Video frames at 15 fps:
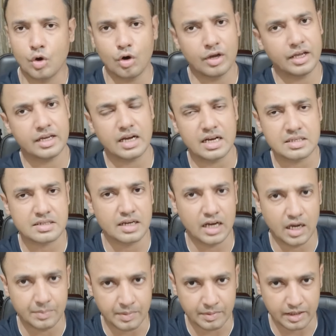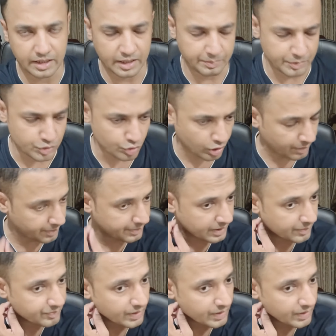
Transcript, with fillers: और एक असलाह भी मिला एक पिस्तौल भी मिला